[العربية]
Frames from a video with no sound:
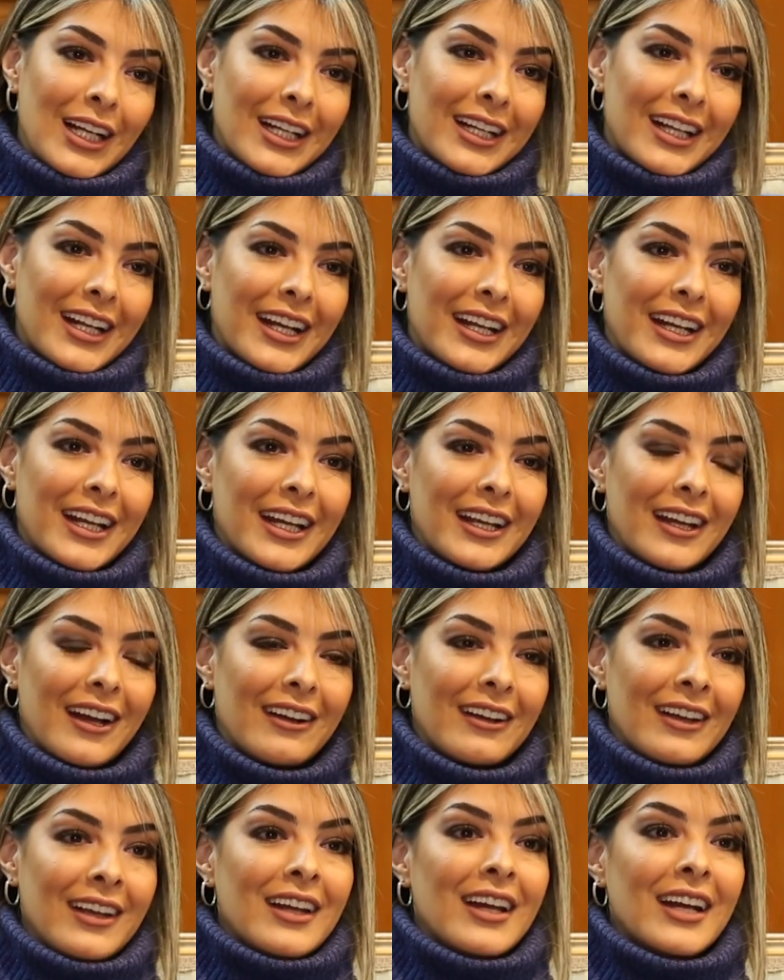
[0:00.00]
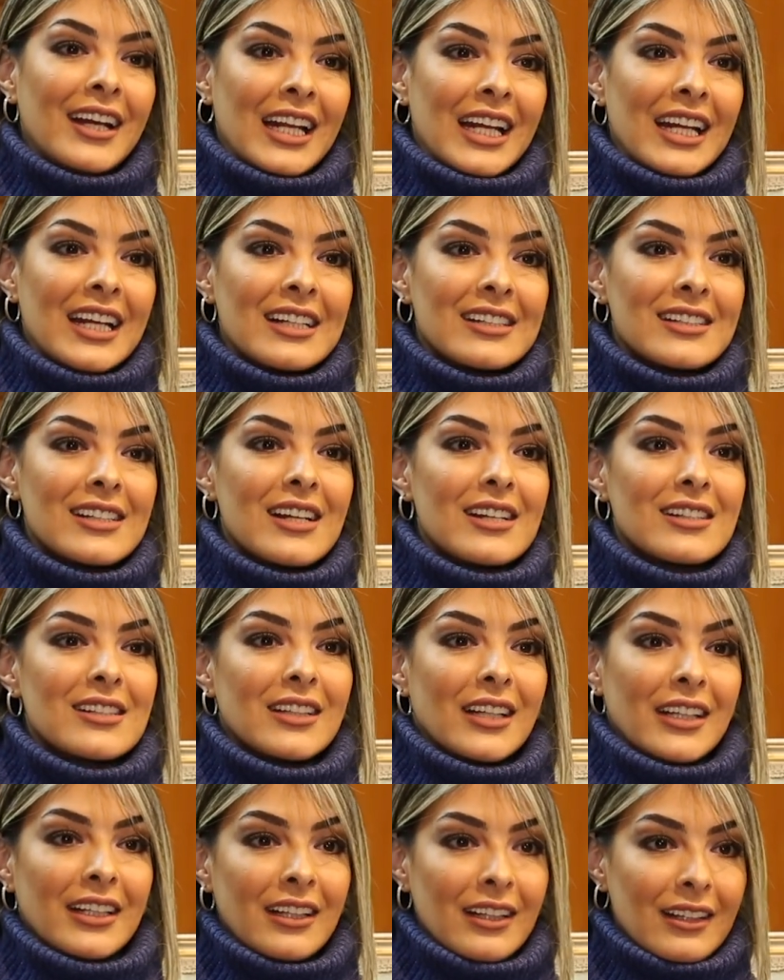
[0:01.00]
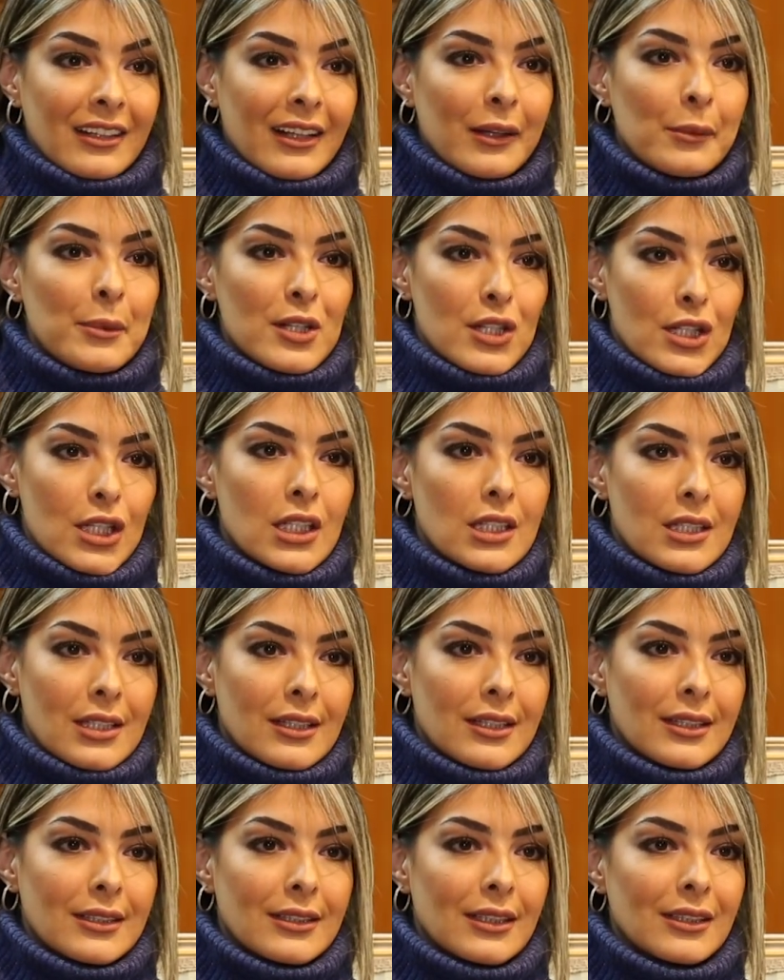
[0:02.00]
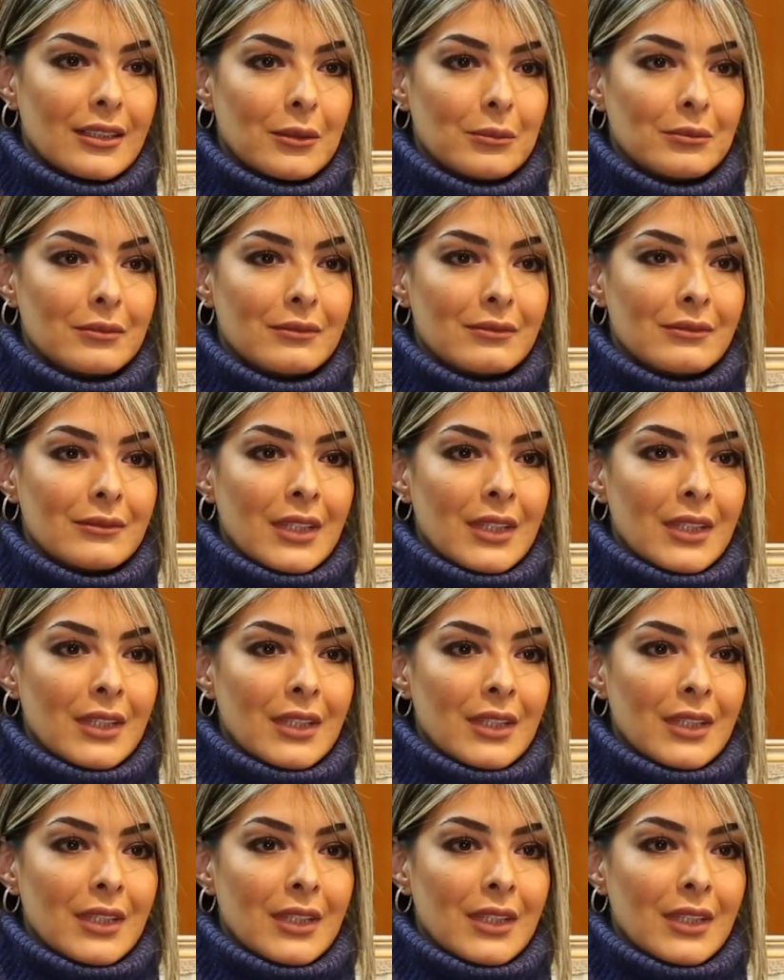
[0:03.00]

الحقره هنايا على اساس نعيط لك باش تجي تخدم